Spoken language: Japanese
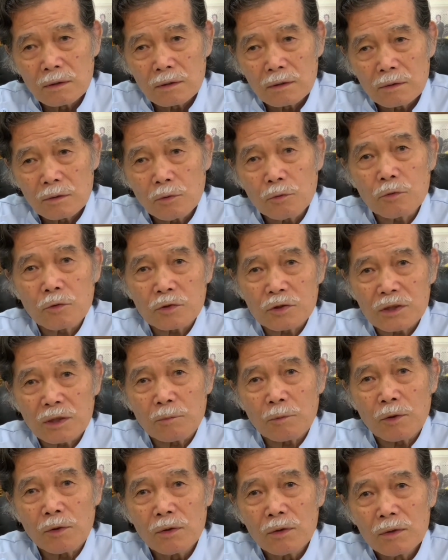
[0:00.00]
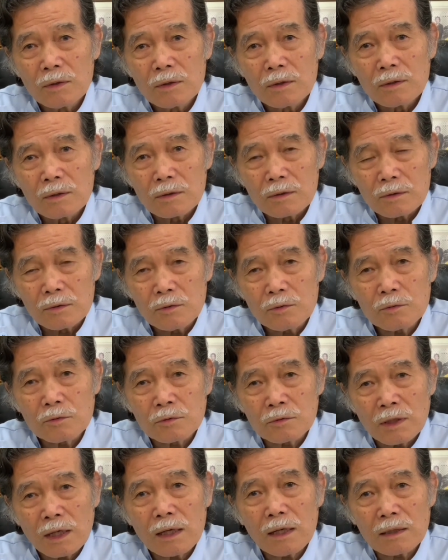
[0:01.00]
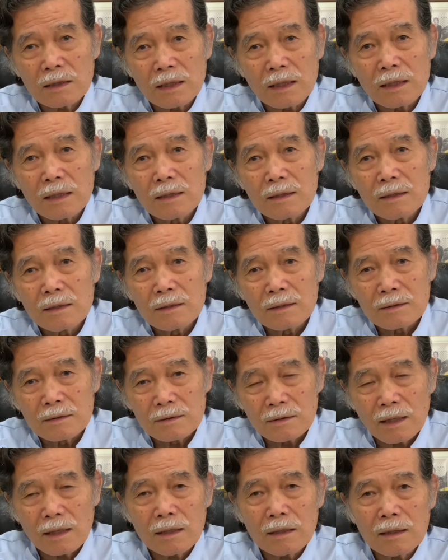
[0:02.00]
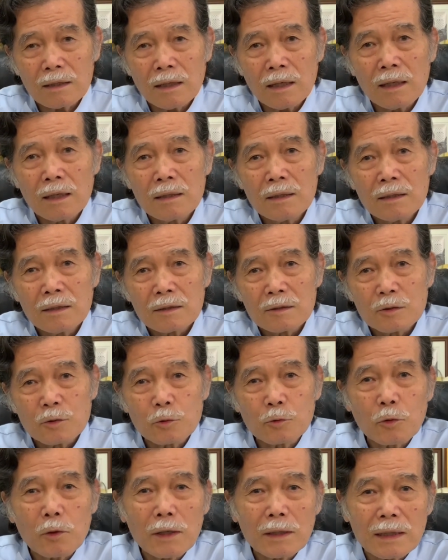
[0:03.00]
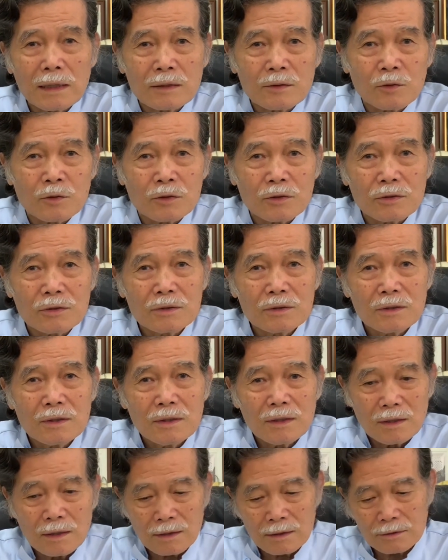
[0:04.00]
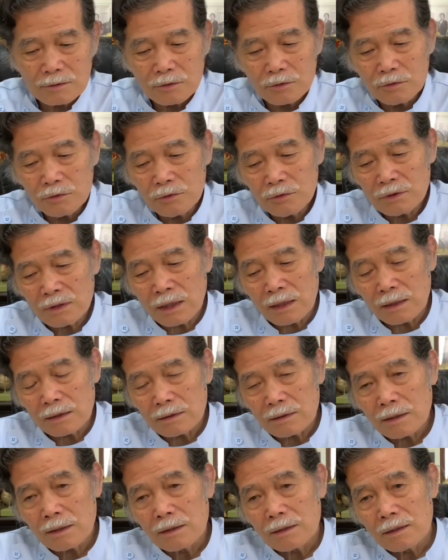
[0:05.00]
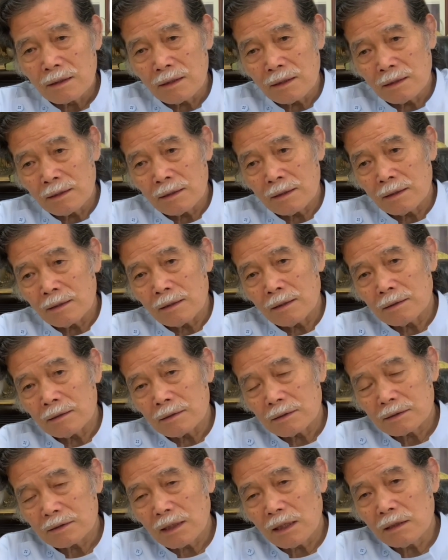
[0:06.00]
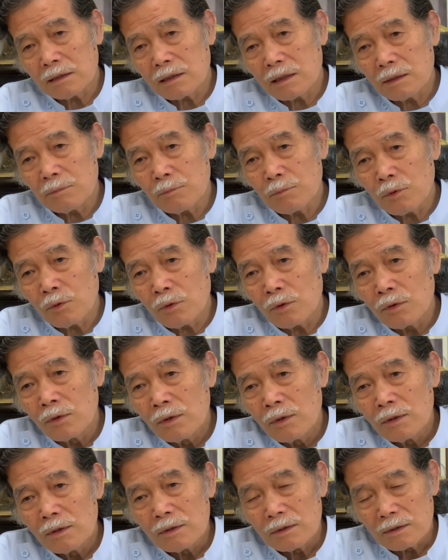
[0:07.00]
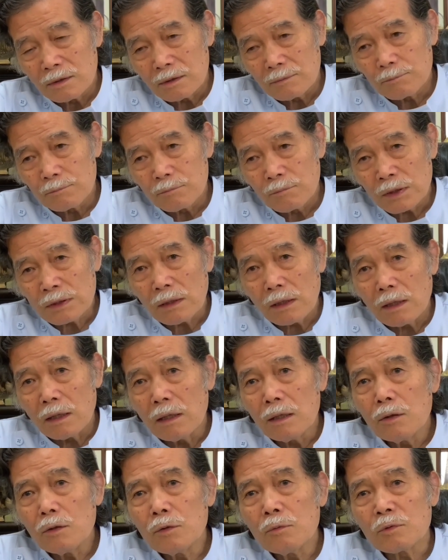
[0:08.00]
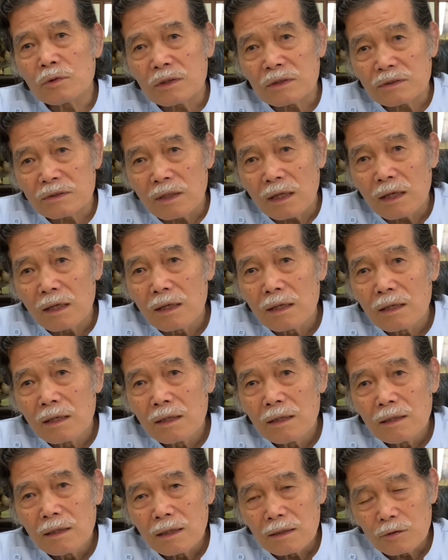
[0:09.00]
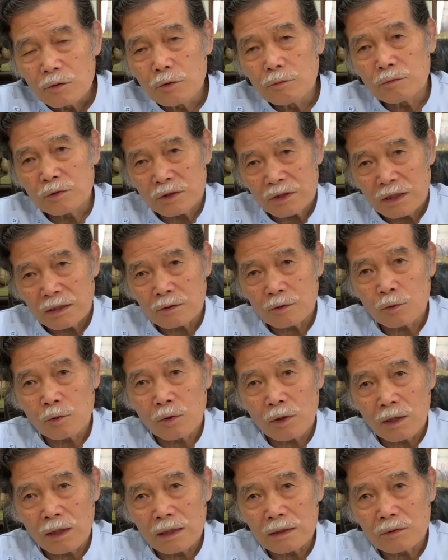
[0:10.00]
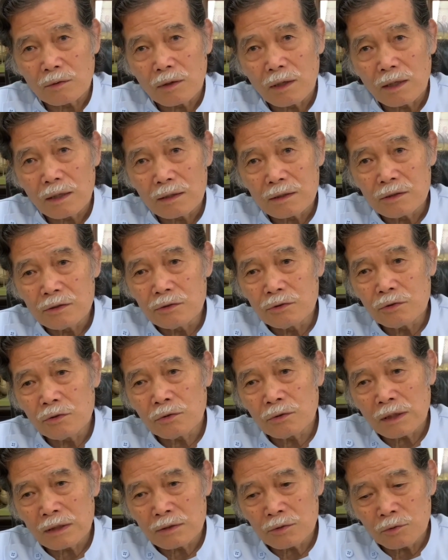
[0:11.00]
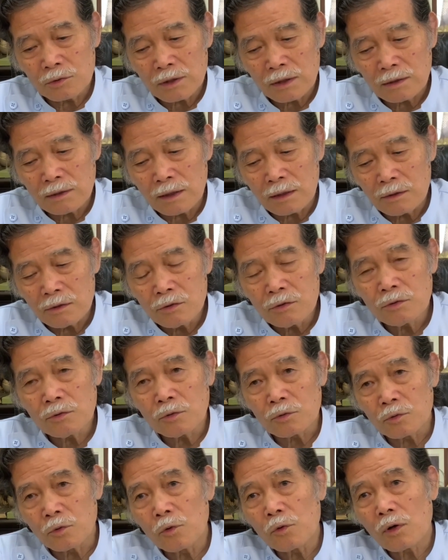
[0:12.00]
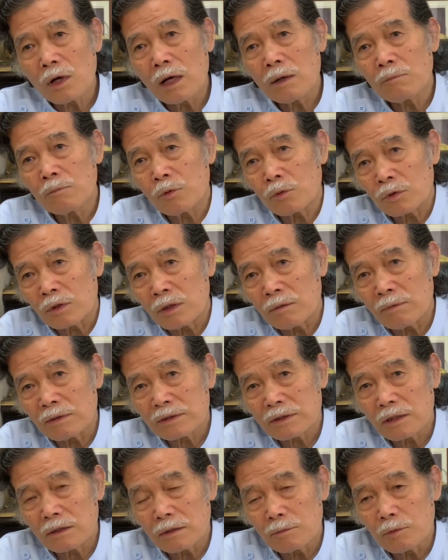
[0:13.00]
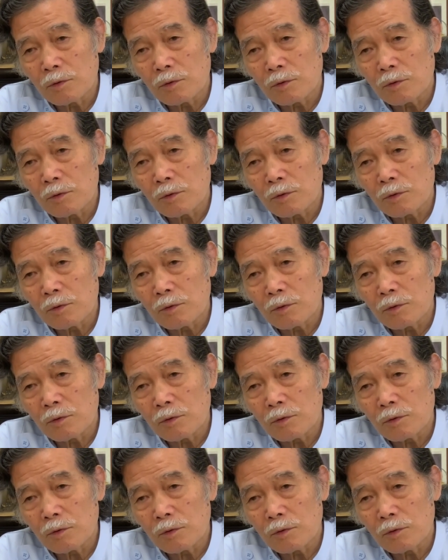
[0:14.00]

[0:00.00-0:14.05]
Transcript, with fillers: 投与しても脳の中になかなか届かないというそういうような、えー、細菌もまた栄養もですね糖分しか届かないとかいうような状態でいうのを脳関門と言いますけ